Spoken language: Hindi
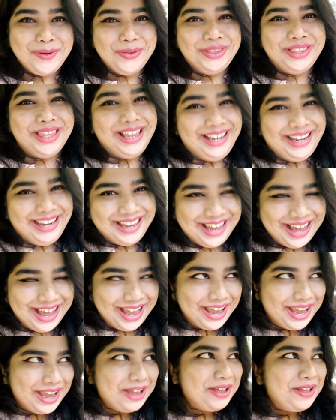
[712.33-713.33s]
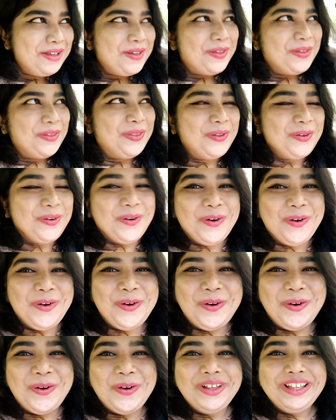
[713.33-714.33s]
खुद ने लिया है तो
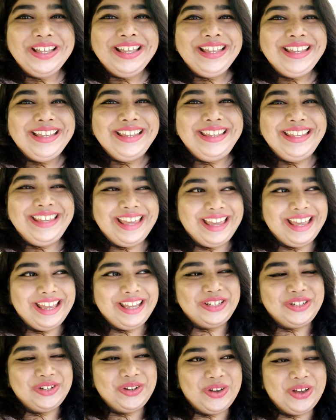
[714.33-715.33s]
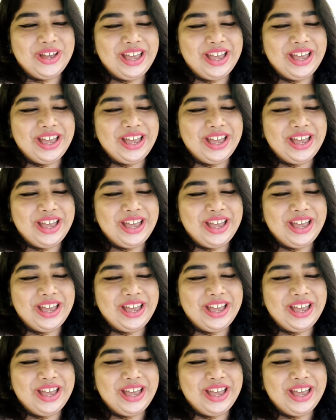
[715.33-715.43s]
ये जो